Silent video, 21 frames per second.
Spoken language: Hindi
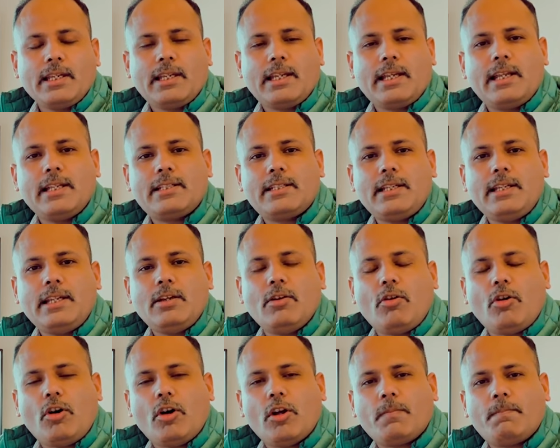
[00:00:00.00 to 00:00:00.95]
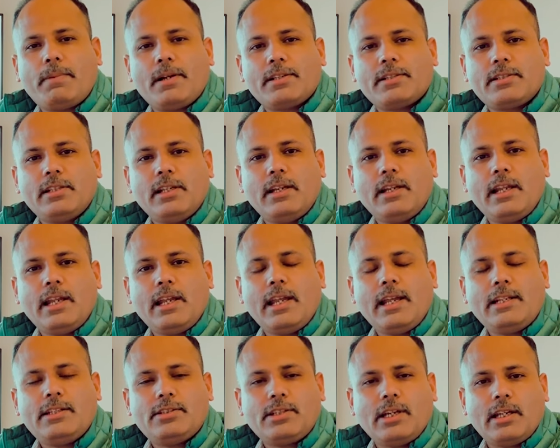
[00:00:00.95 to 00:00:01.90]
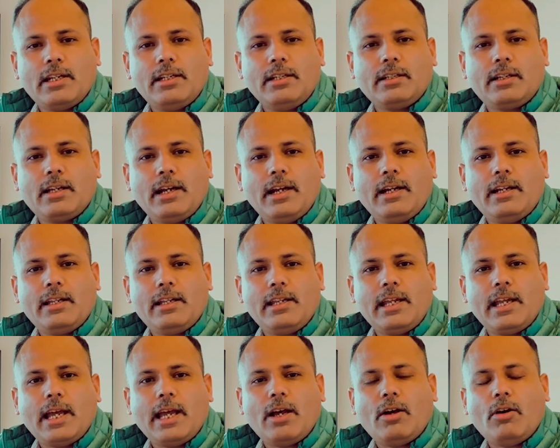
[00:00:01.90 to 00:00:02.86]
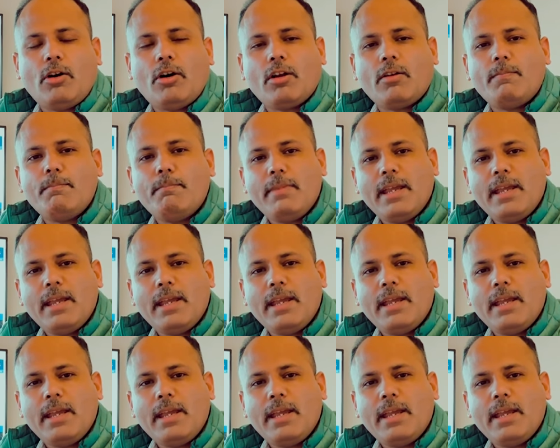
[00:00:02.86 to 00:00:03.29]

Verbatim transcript: किसी और पर्सन ने एक चैनल क्रिएट किया है और